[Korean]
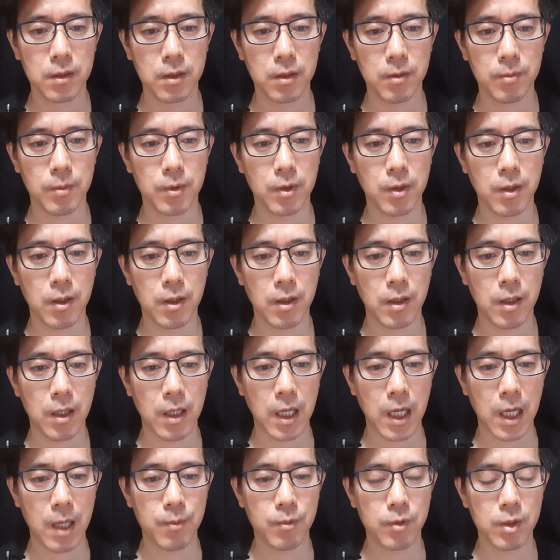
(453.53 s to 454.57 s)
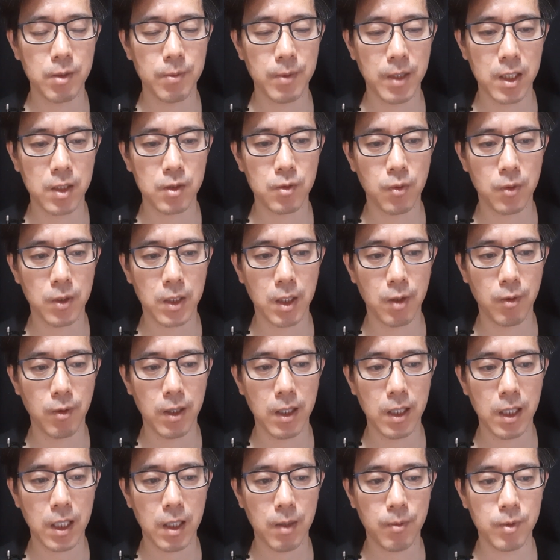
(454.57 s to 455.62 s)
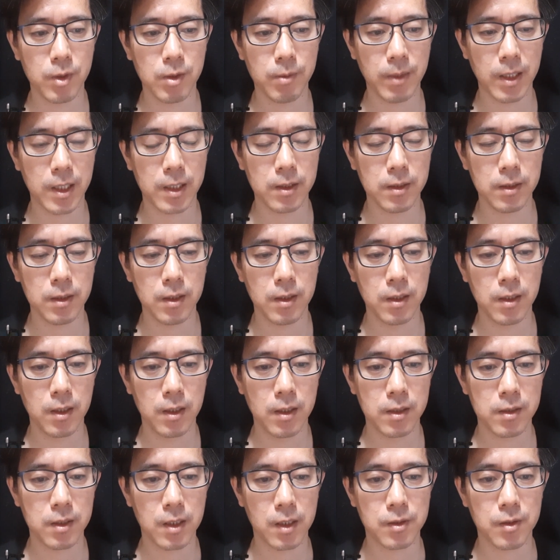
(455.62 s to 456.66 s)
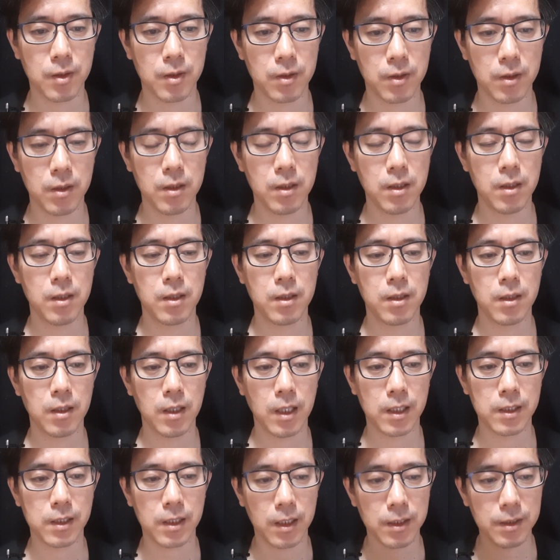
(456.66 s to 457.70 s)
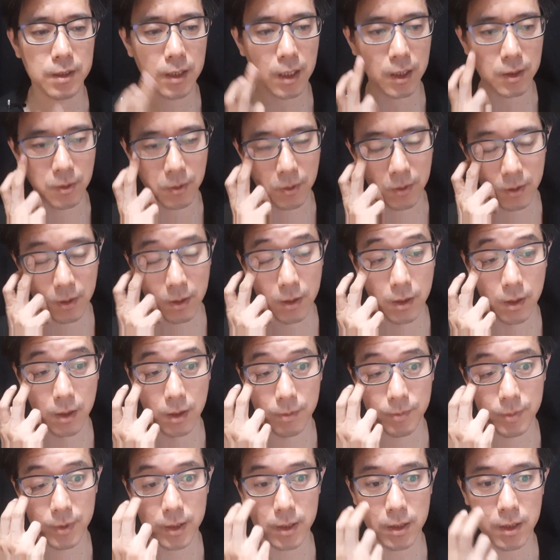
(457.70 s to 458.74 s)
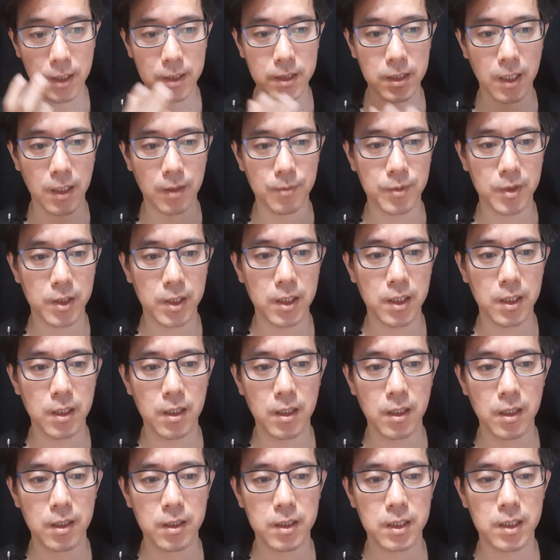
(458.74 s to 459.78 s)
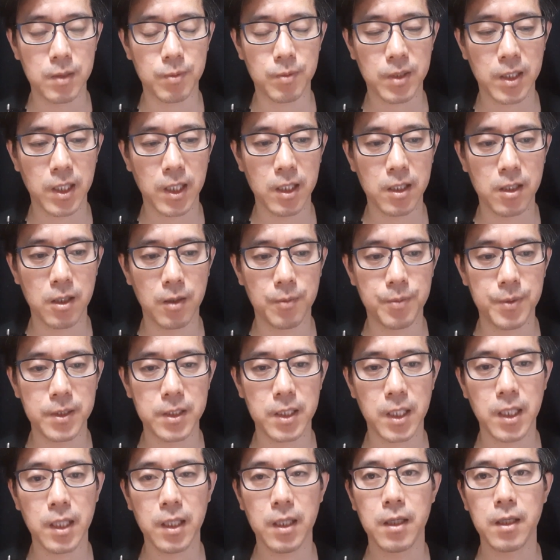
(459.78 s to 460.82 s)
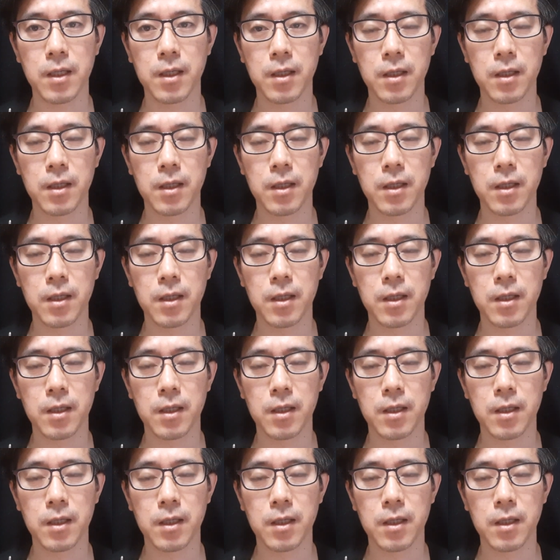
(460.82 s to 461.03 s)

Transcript: 뭐 아무리 많은 통계와 아무리 많은 대처를 한다 할지라도 빚을 낸 사람들이 쉽게 그 빚에